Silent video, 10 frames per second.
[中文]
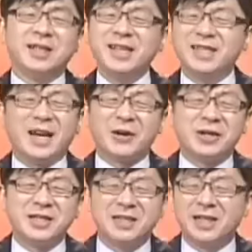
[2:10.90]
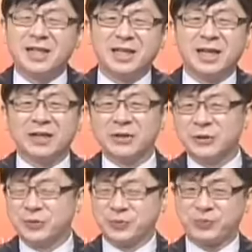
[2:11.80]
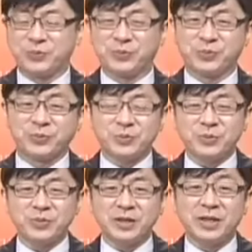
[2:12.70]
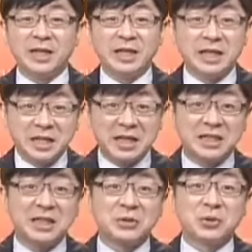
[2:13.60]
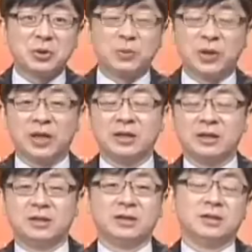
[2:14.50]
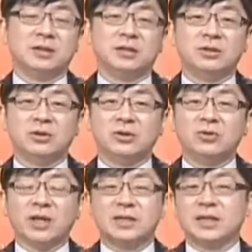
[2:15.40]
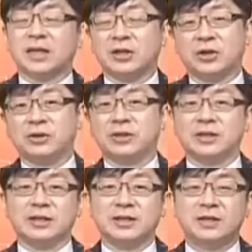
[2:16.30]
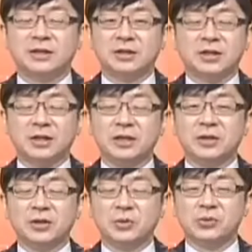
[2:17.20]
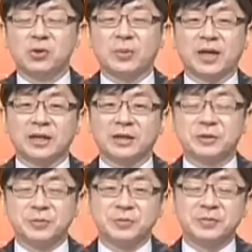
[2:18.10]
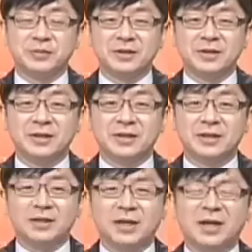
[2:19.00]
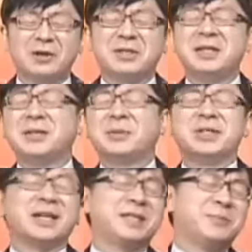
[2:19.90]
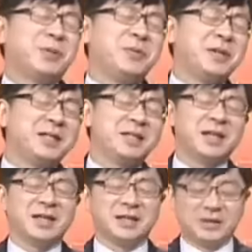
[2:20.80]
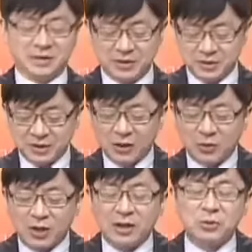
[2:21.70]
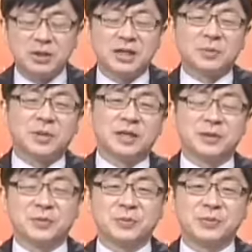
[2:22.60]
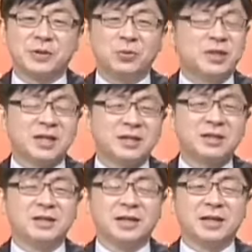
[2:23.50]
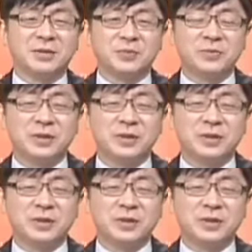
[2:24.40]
听起来好像跟真的一样哦，你也信过对不对？乱讲一通，那听人胡说八道。啊，老师你怎么这样子批评人家？那我跟各位讲嘛，我讲真的啊，